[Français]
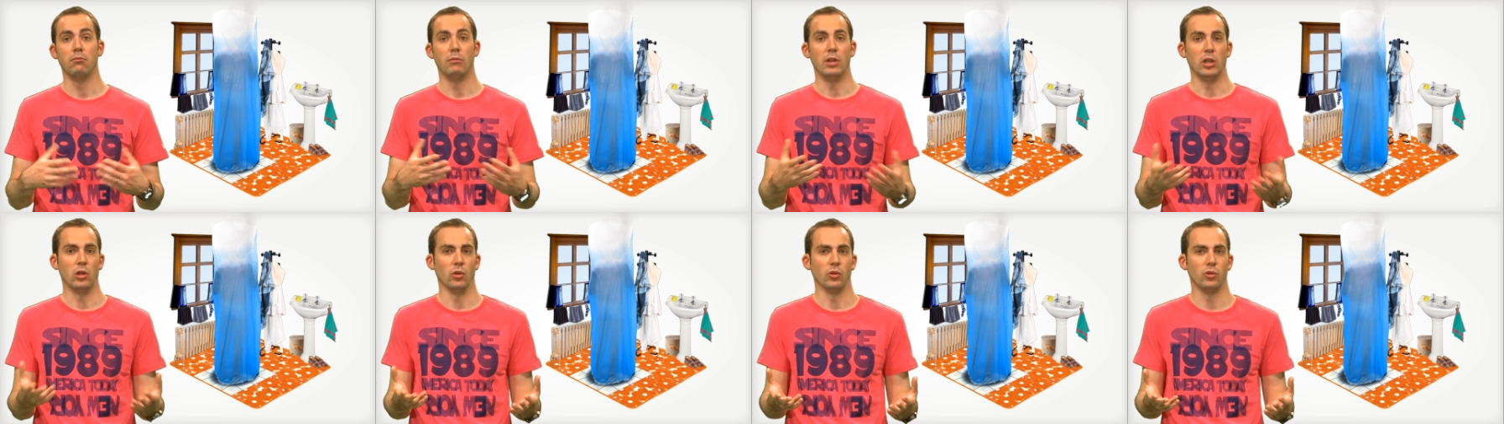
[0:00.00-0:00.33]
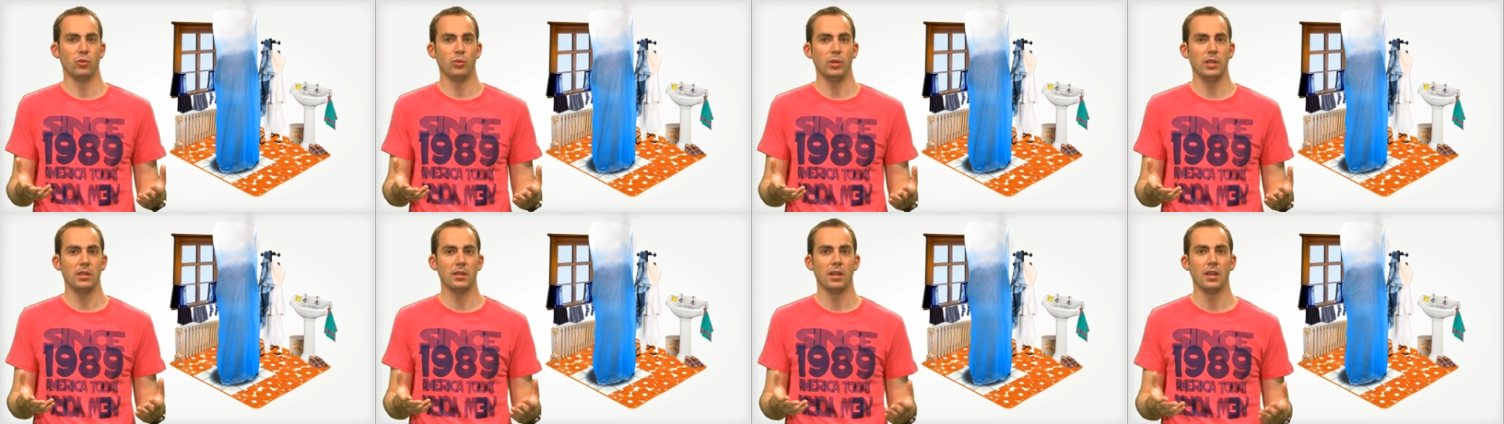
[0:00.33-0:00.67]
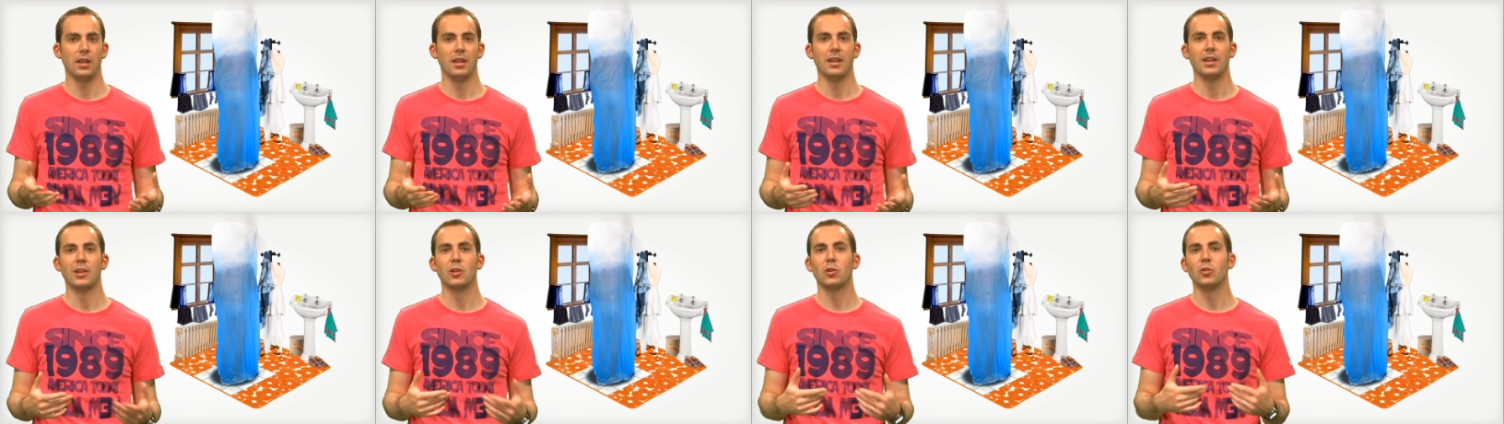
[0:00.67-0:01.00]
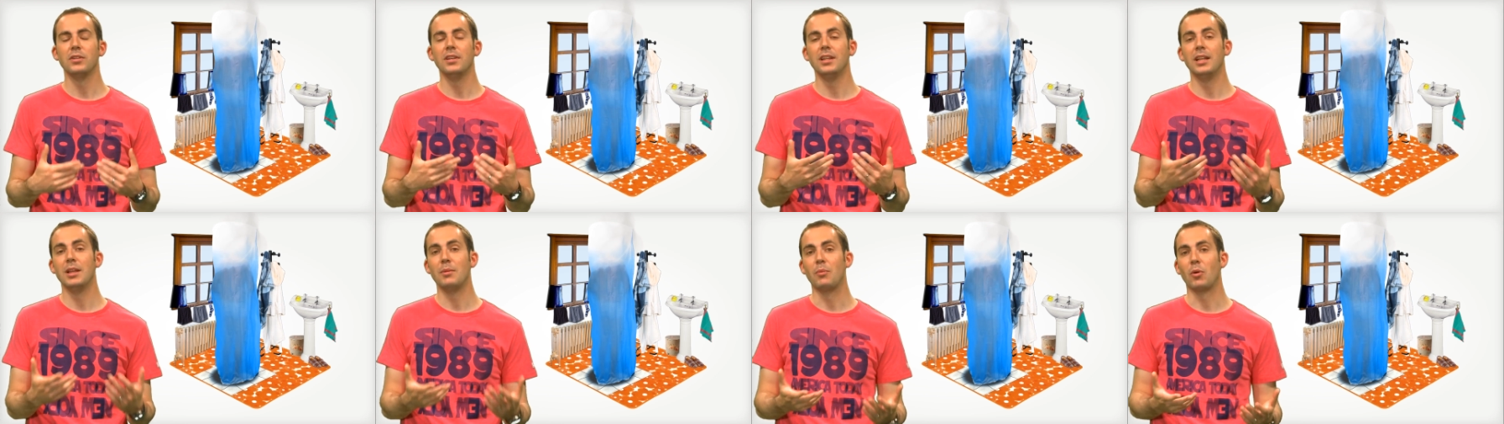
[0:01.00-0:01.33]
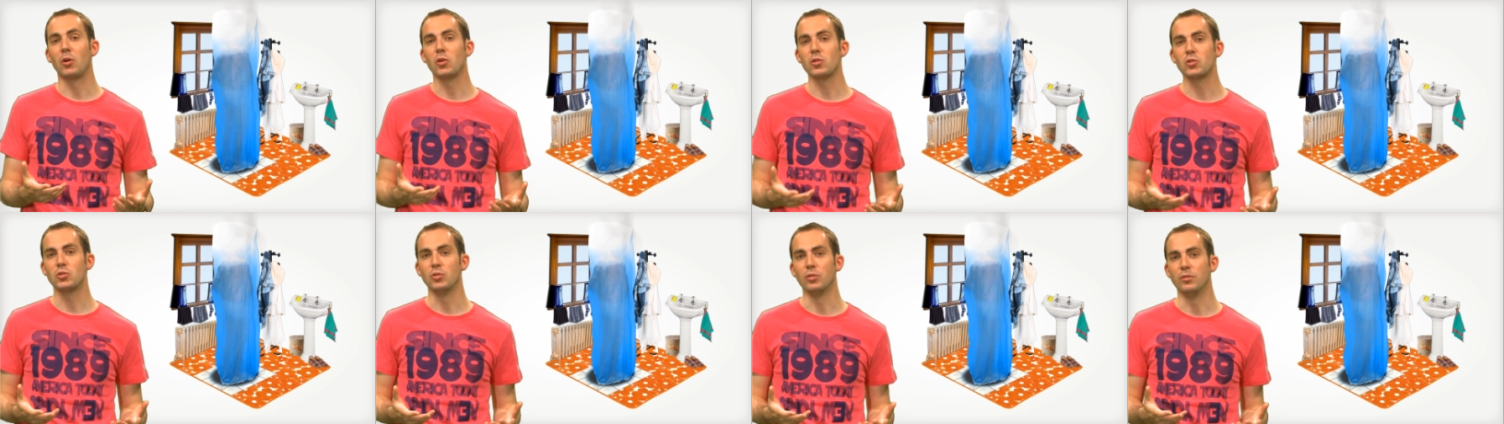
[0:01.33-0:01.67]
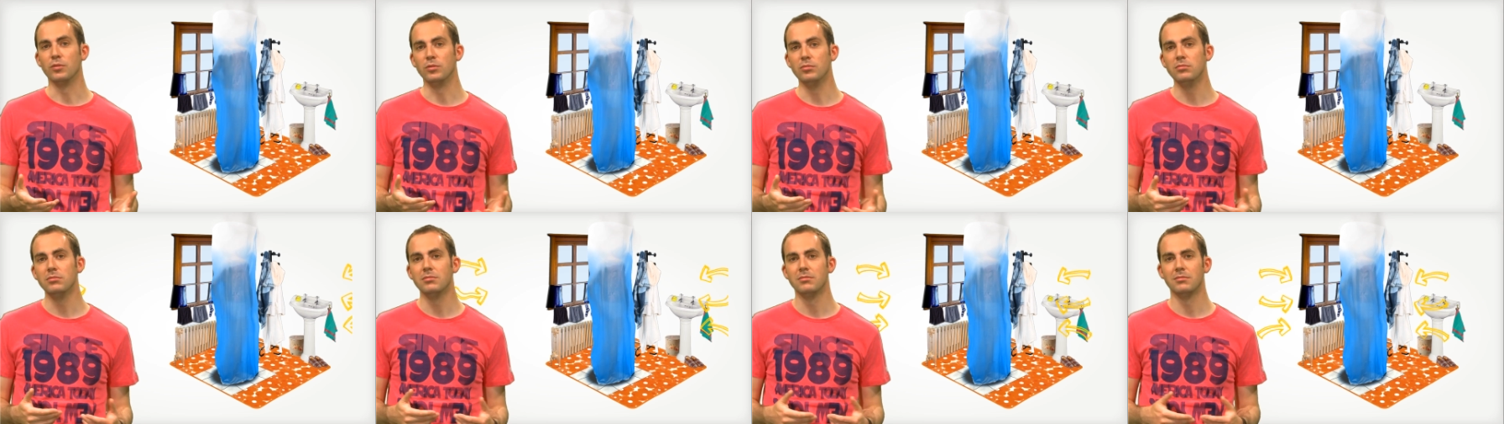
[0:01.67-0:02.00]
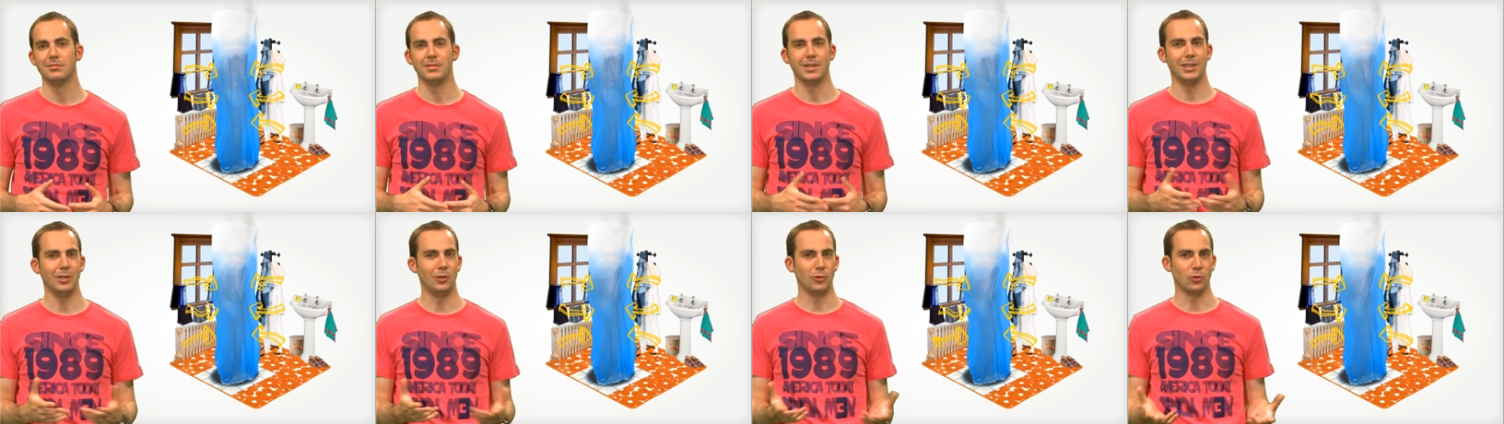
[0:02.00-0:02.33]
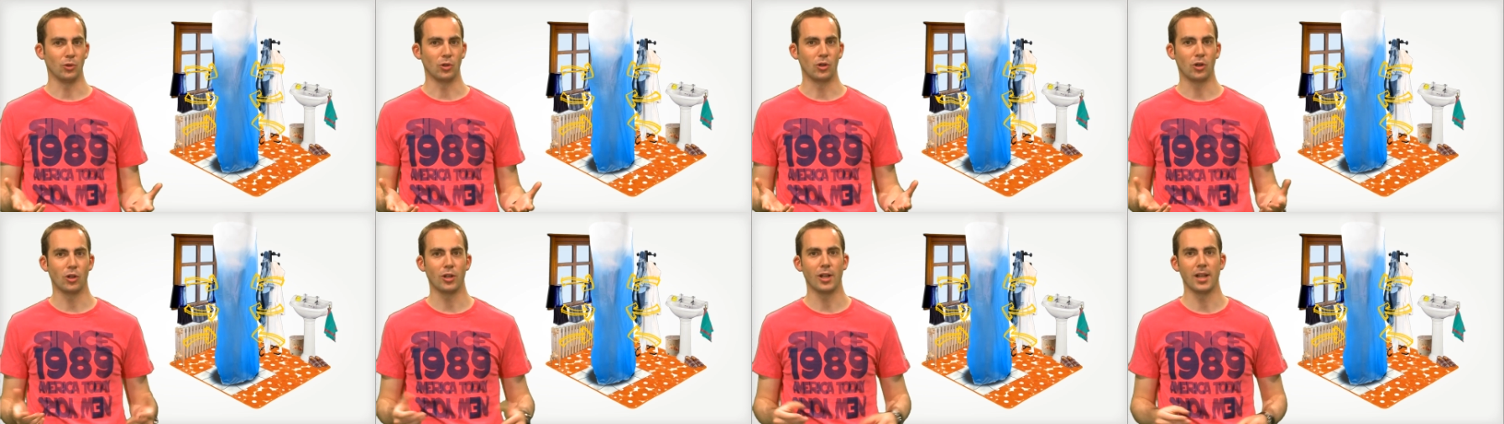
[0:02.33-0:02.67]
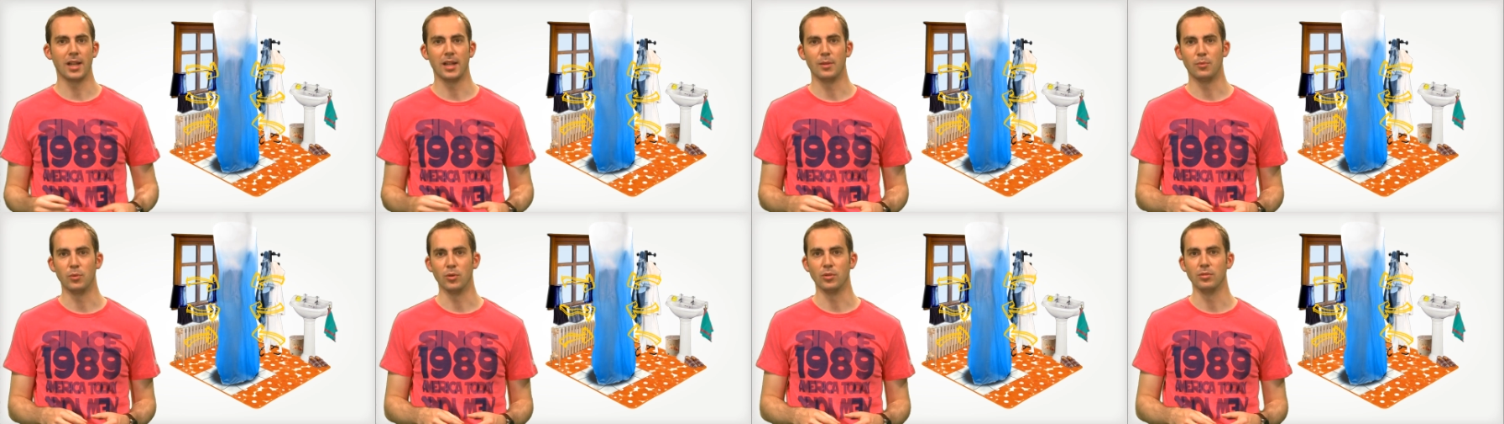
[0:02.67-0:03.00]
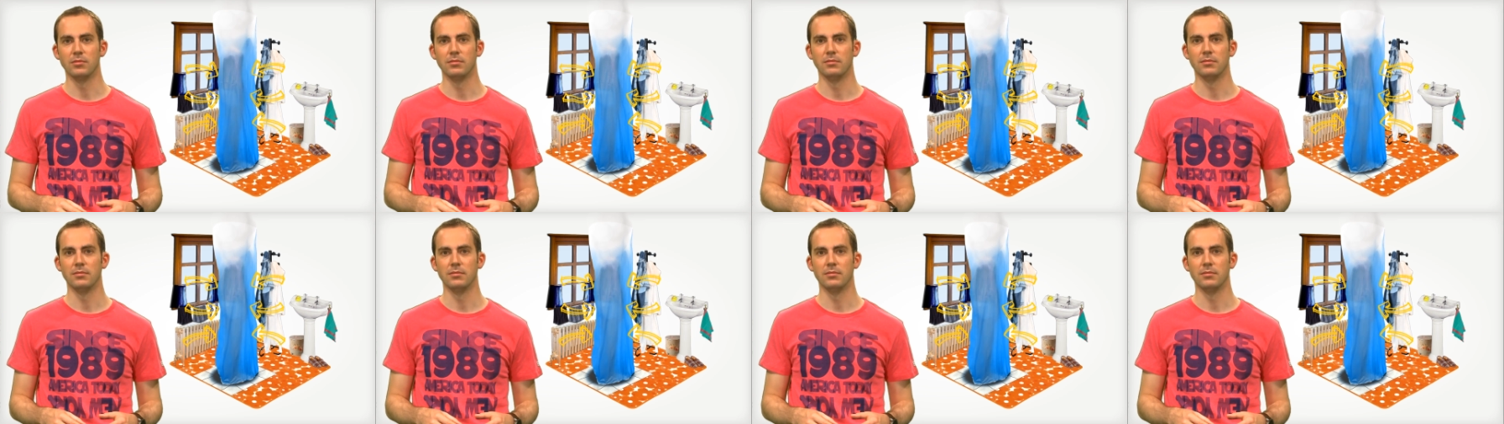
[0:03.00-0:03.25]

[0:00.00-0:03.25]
Et ensuite, quand il est proche de vous, il se colle à la peau.